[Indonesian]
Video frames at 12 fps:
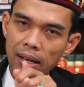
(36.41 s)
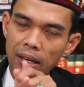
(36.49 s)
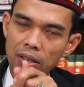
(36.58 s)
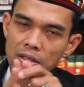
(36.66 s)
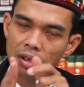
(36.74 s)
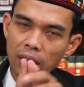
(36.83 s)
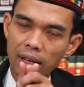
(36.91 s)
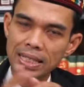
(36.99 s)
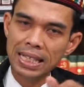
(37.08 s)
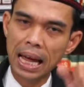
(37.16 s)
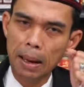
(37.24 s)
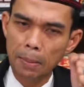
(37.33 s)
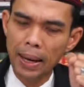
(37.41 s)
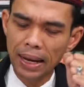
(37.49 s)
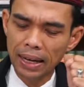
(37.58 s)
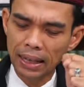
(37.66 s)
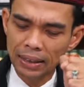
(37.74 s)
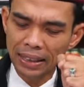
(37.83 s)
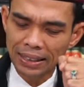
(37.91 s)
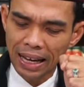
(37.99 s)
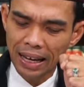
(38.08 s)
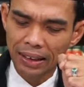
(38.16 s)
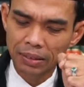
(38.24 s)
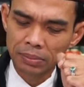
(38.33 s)
dan sholat Sabar artinya
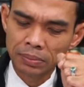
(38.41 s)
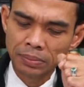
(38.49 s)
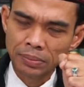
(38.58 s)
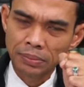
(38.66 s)
tahan